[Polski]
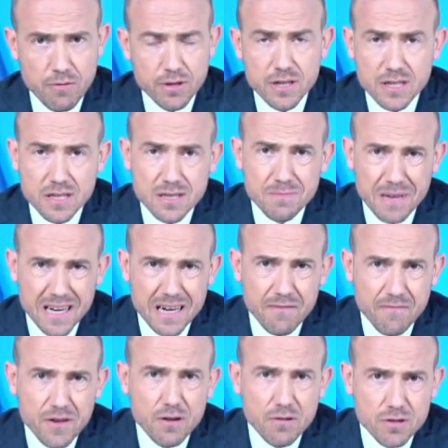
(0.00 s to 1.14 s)
To jest zmiana
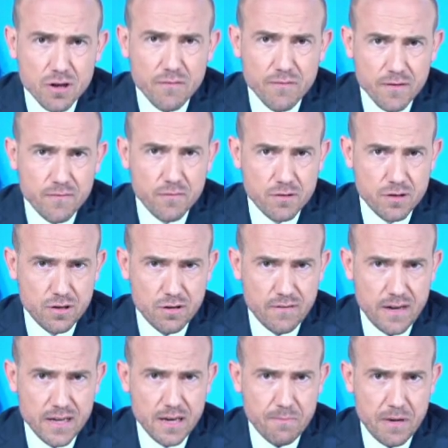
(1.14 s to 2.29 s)
filozofii
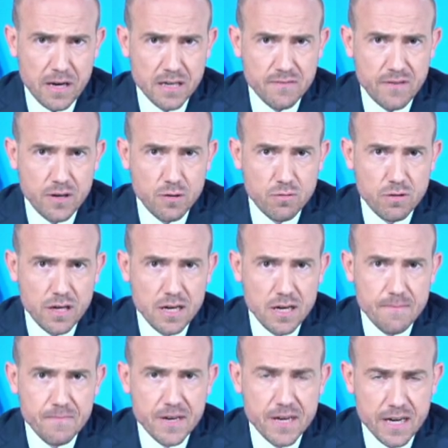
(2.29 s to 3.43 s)
funkcjonowania państwa i tutaj
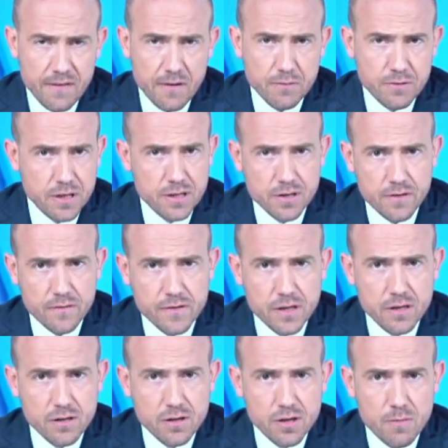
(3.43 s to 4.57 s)
Rafał Trzaskowski jest
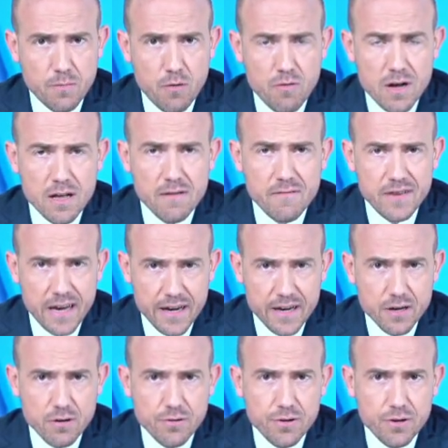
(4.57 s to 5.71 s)
osobą
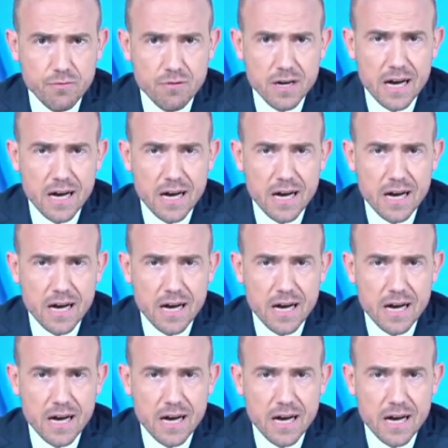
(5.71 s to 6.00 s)
wiarygodną,